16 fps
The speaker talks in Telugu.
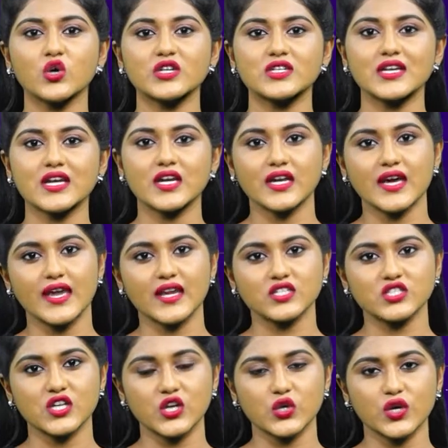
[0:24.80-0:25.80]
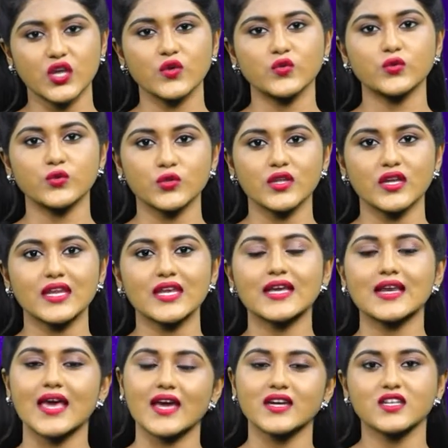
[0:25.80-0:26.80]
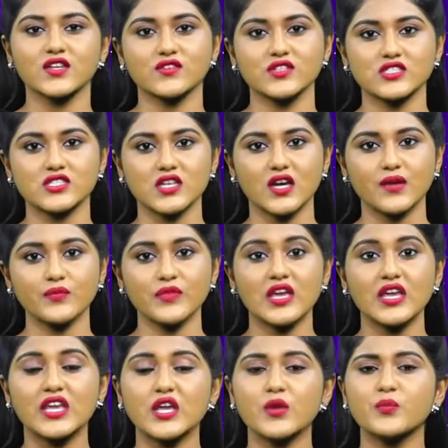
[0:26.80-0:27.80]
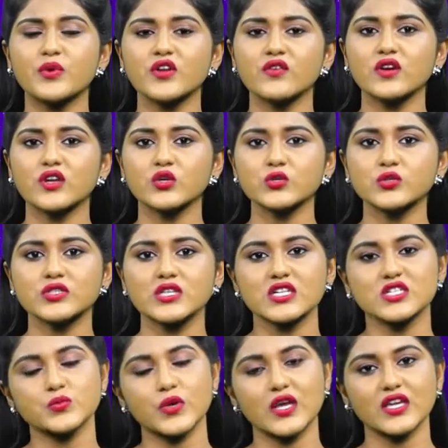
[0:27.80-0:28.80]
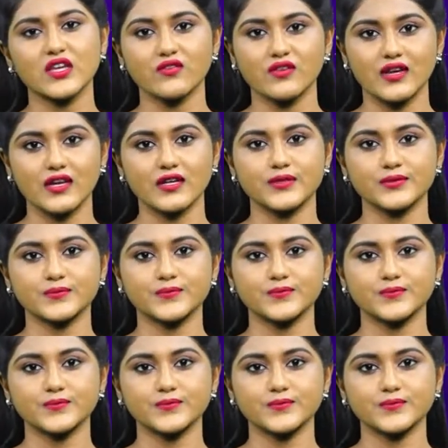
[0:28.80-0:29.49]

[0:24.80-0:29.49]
కొరటాల డైరెక్షన్లోనే ఉంటుందని క్లారిటీ వచ్చినా ఇప్పటి వరకు సెట్స్ పైకి వెళ్ళలేదు